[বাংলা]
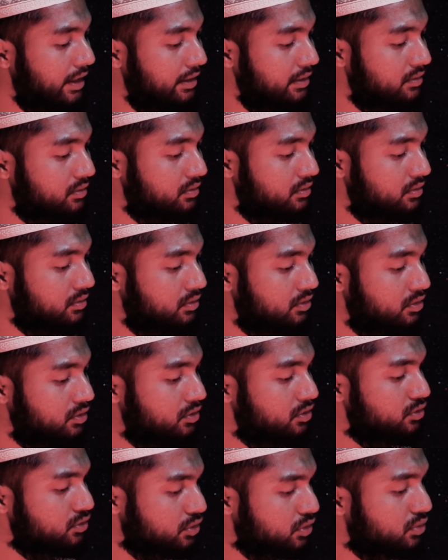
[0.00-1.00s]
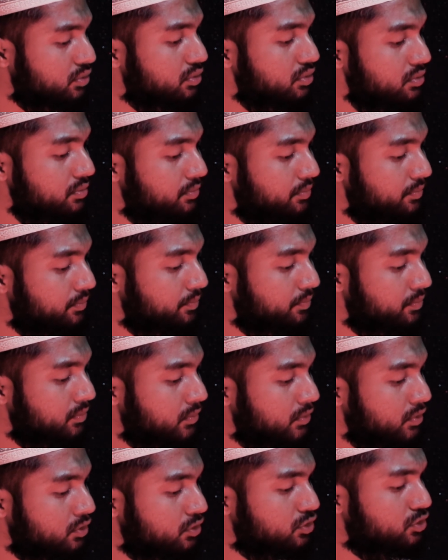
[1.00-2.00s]
নেই শোনো
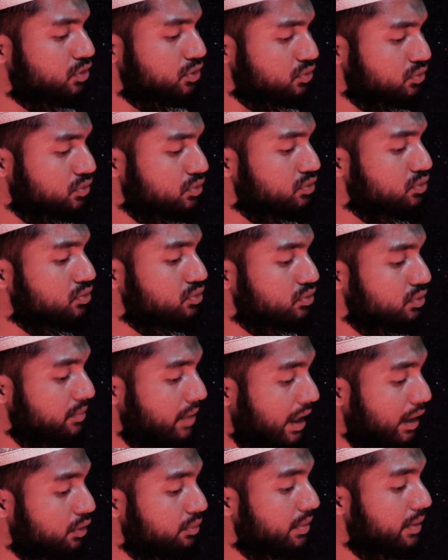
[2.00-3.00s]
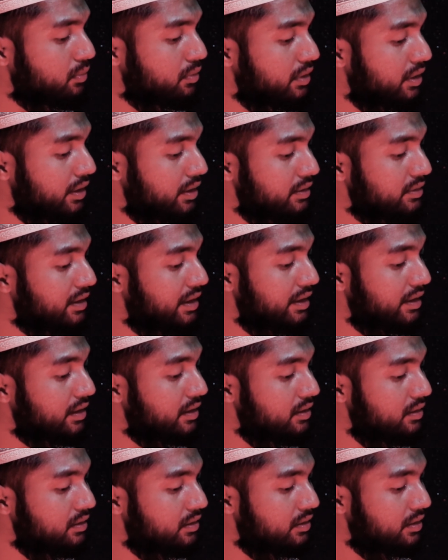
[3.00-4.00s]
যত্রতত্র ভালো ব্যবহারের দ্বারা
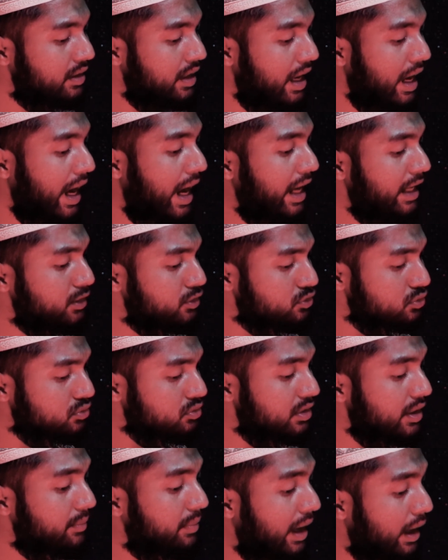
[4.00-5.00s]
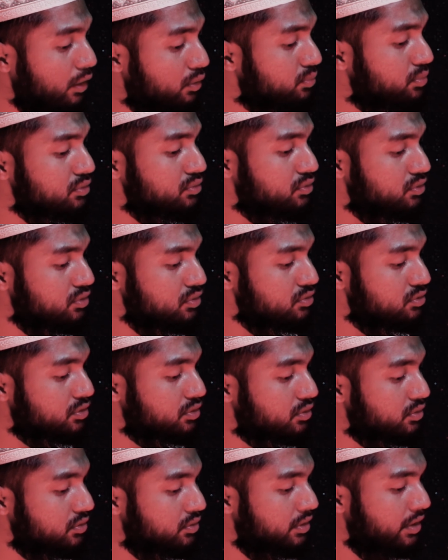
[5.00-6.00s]
আর যতটা ভালো বোধ
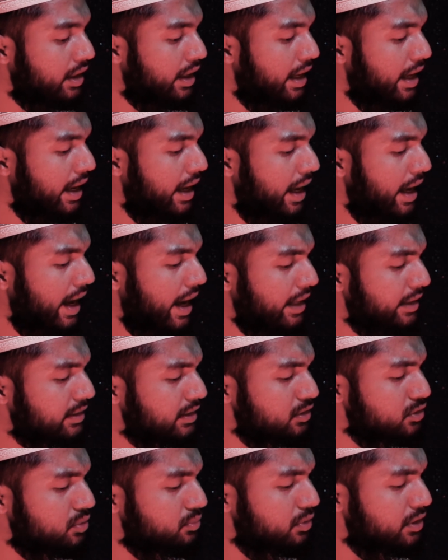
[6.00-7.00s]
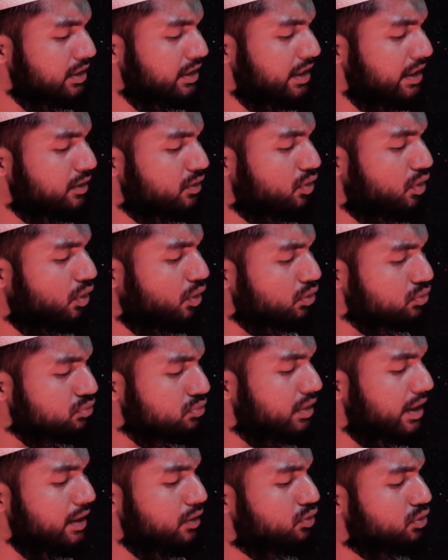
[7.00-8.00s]
করছো একটা সময় ঠিক
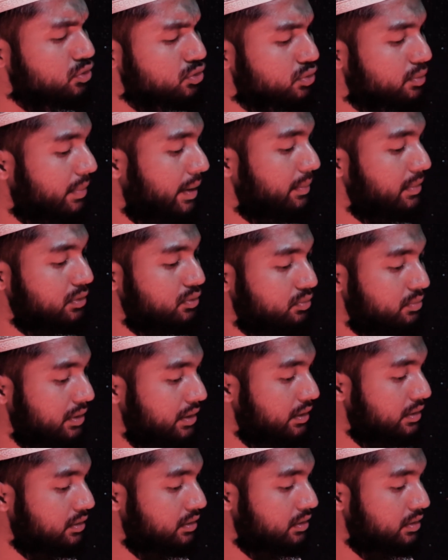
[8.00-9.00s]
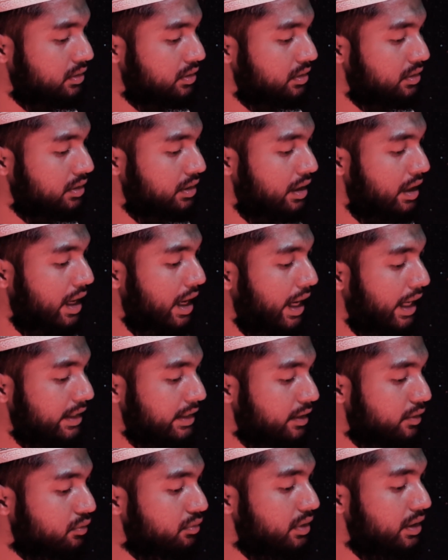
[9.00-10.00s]
অতটাই কষ্ট পাবে তুমি
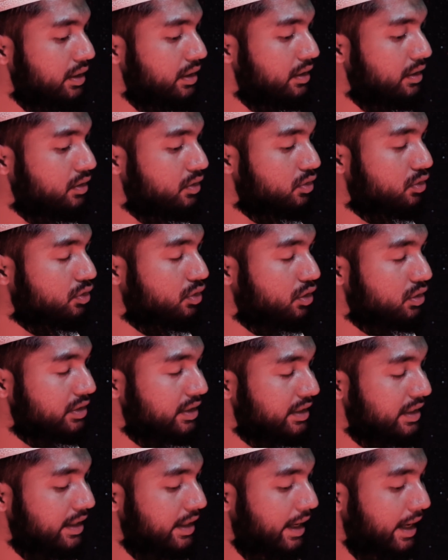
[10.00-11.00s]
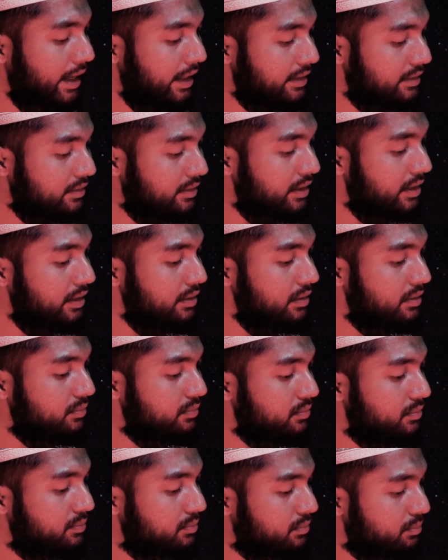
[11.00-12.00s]
আশা করি কথাটা একদিন
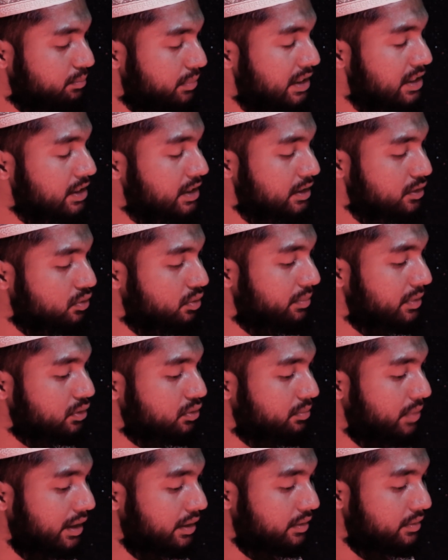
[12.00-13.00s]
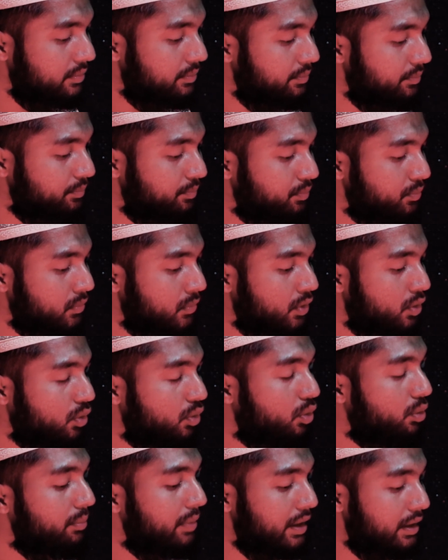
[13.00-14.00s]
বিশ্বাস হবে তোমার
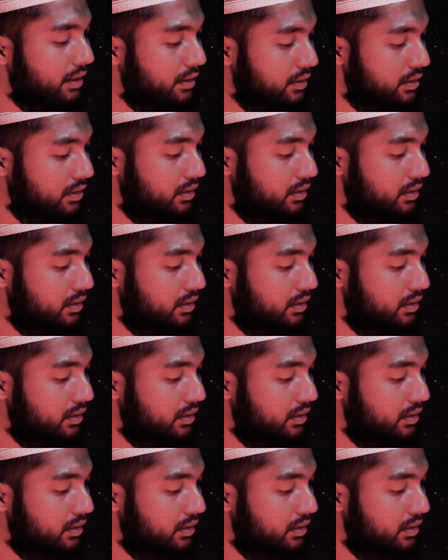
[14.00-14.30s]
ও মেয়ে